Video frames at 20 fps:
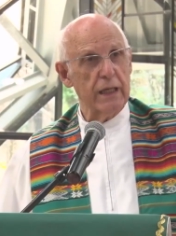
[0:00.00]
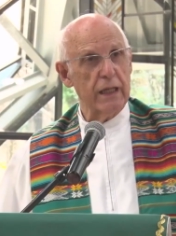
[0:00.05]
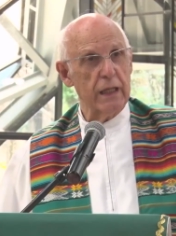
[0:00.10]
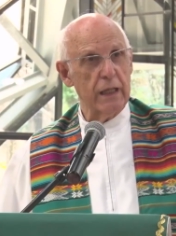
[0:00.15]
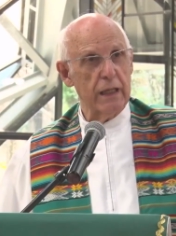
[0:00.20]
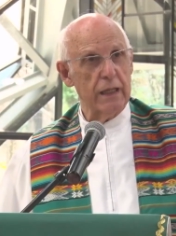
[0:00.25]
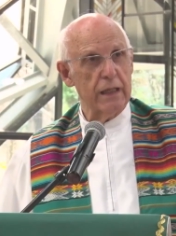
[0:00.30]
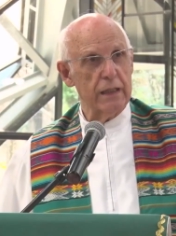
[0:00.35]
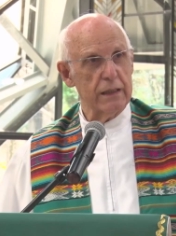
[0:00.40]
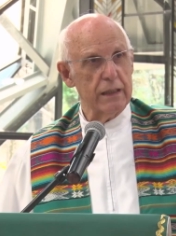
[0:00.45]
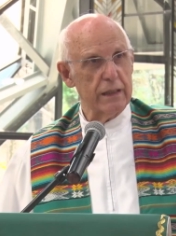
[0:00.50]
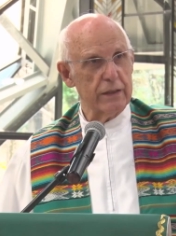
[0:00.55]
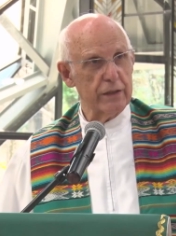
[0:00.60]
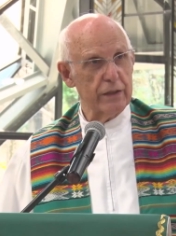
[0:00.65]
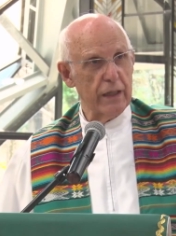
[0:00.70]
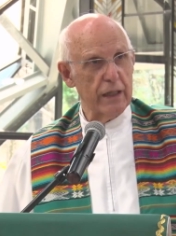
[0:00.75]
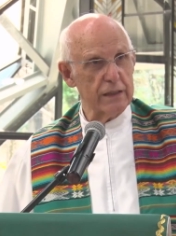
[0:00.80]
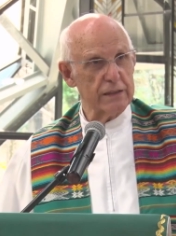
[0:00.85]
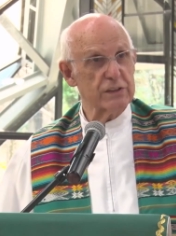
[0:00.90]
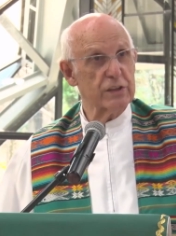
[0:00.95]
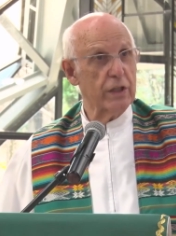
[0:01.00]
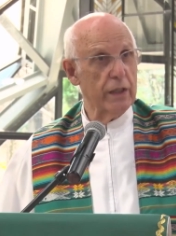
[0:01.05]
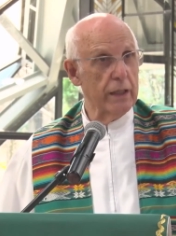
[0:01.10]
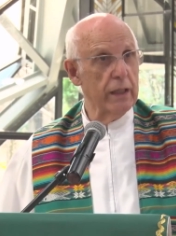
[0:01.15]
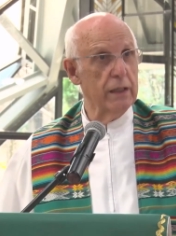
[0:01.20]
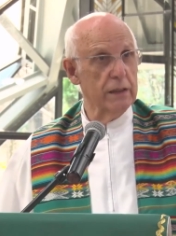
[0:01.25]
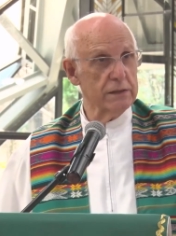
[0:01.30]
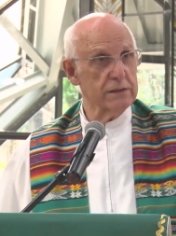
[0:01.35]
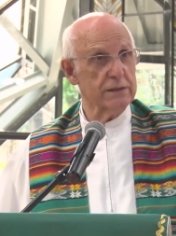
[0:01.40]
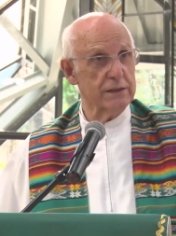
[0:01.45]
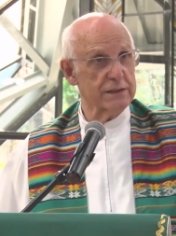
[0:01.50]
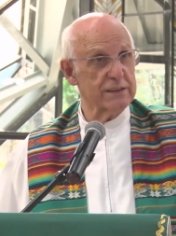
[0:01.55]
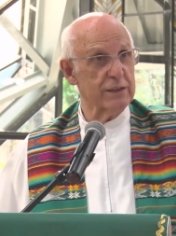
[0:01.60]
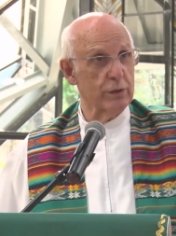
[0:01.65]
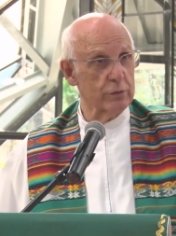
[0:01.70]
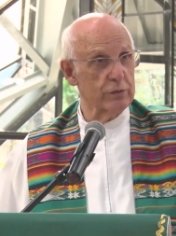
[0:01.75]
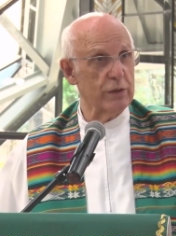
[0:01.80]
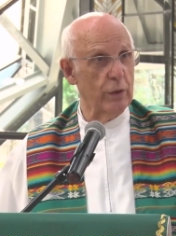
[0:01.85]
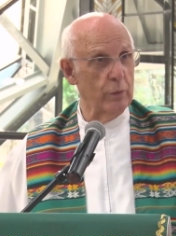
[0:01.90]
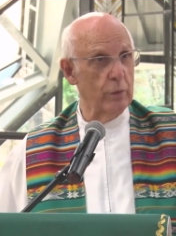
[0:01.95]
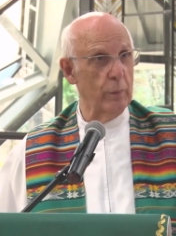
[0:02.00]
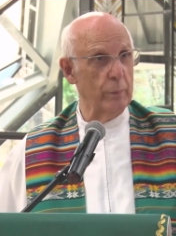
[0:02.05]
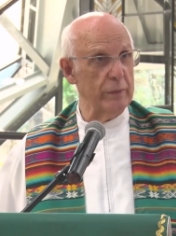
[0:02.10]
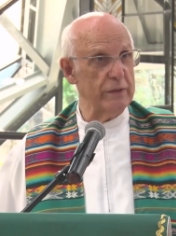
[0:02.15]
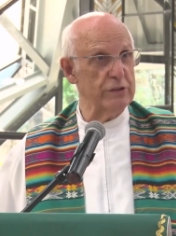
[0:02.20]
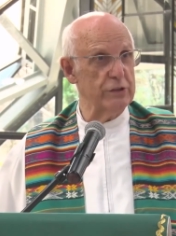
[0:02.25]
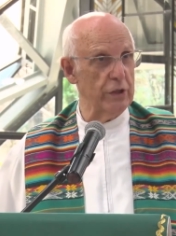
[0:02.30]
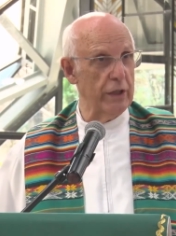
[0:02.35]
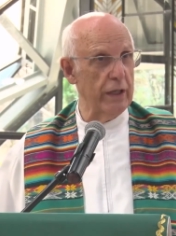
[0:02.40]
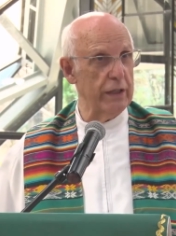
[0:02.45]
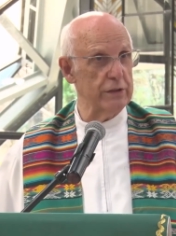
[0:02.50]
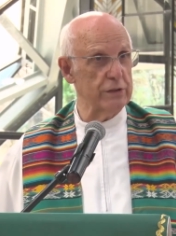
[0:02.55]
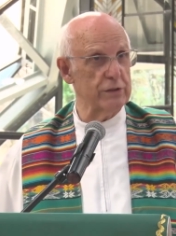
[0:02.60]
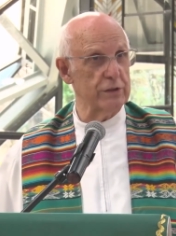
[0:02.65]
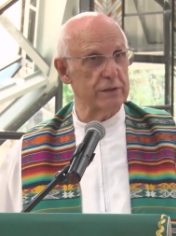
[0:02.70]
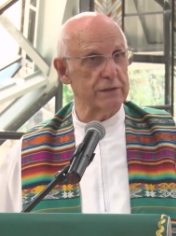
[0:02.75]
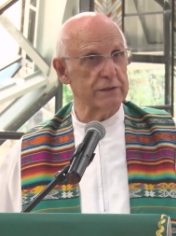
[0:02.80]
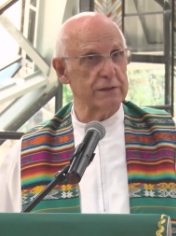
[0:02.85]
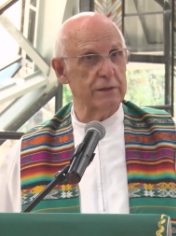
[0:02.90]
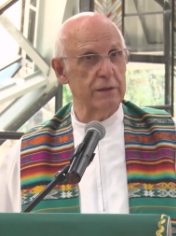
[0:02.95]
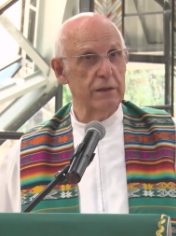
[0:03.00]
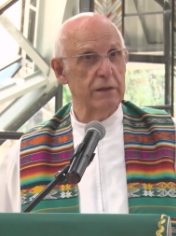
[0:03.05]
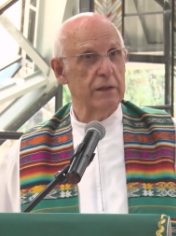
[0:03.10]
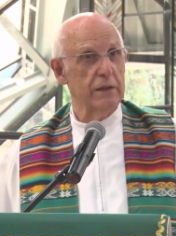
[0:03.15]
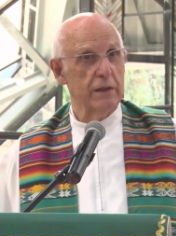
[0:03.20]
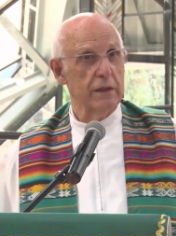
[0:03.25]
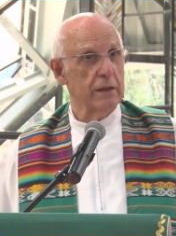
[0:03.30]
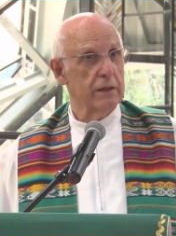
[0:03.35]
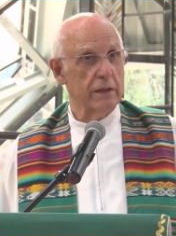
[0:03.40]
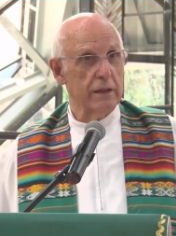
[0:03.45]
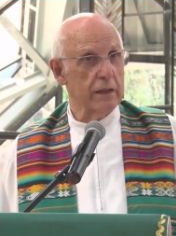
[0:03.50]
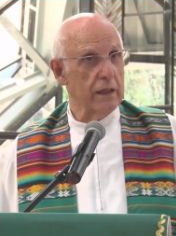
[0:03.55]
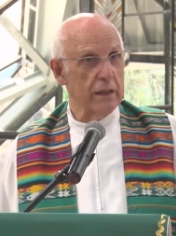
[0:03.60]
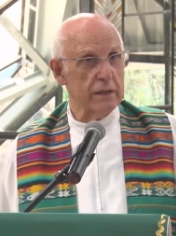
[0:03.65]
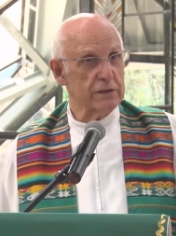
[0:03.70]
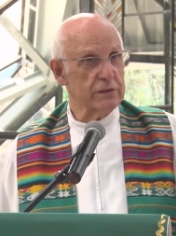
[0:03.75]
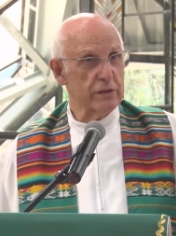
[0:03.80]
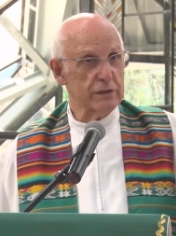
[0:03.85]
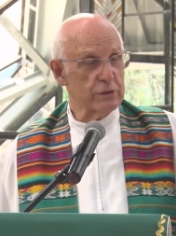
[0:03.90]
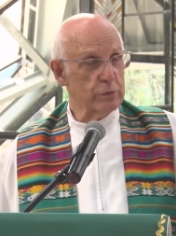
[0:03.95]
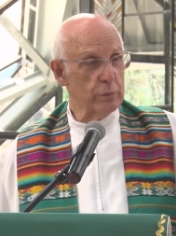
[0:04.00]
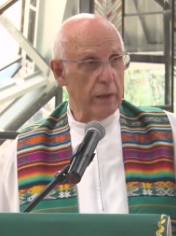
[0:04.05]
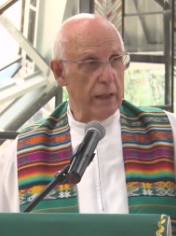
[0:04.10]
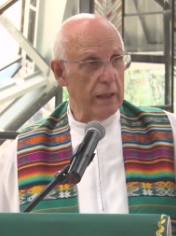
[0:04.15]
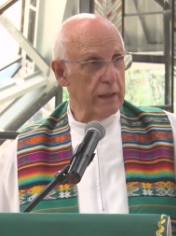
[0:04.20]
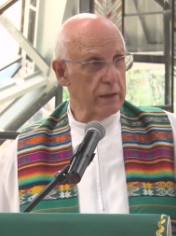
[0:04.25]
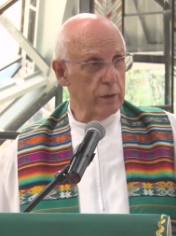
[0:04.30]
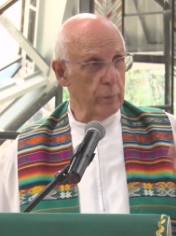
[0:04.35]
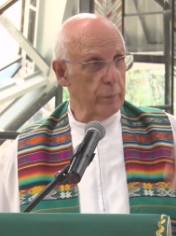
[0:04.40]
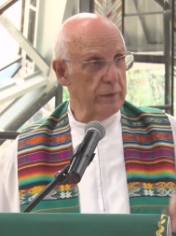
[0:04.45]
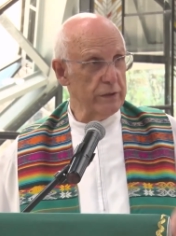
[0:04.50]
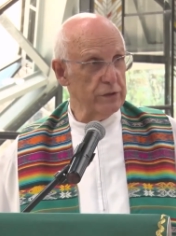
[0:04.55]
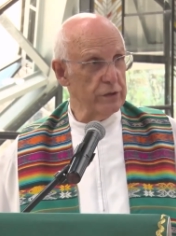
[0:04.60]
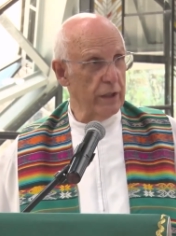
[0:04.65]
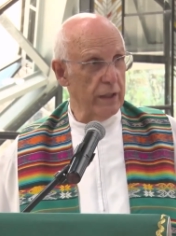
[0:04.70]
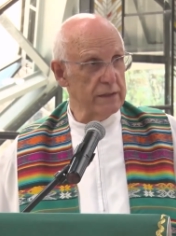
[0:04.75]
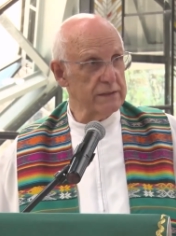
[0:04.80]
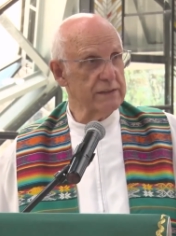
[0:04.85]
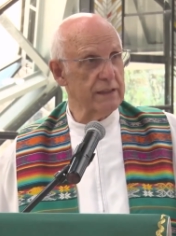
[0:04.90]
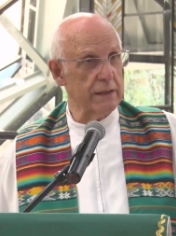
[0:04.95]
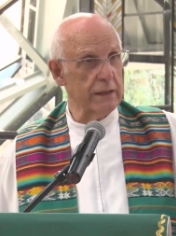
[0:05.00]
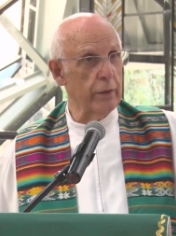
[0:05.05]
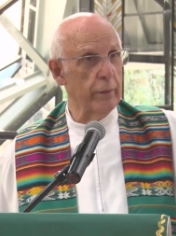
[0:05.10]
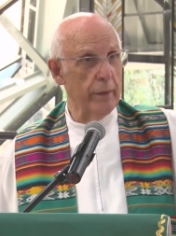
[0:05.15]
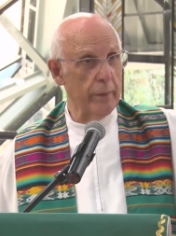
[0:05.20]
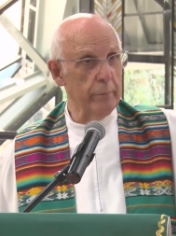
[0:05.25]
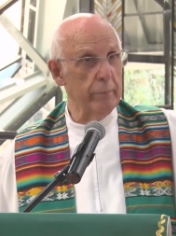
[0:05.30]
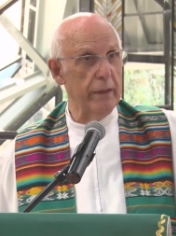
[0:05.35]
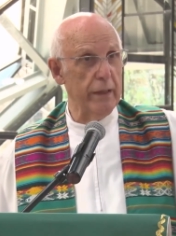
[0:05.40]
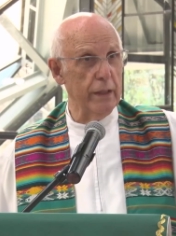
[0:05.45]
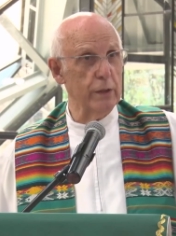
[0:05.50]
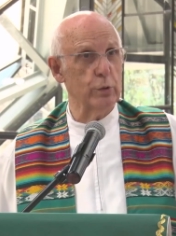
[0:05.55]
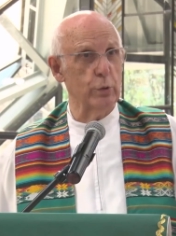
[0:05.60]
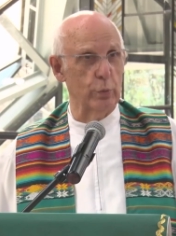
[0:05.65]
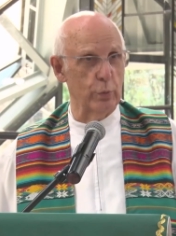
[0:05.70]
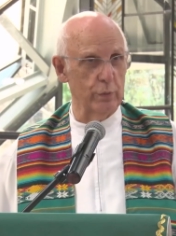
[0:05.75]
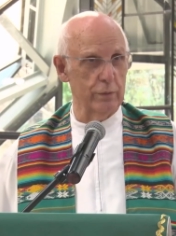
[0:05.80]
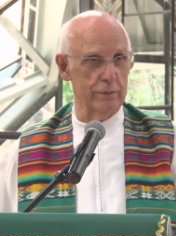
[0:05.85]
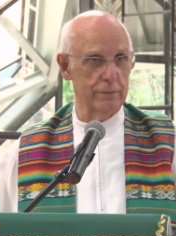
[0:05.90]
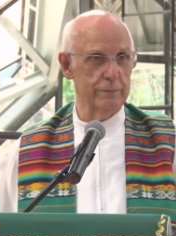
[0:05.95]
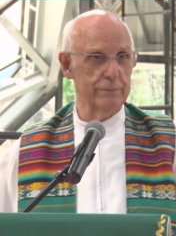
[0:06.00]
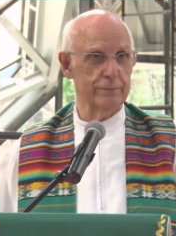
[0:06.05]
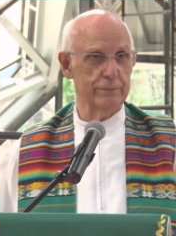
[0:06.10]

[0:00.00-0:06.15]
aquela, aquelas crianças são tão obedientes. Às vezes não é obediência, não, é medo.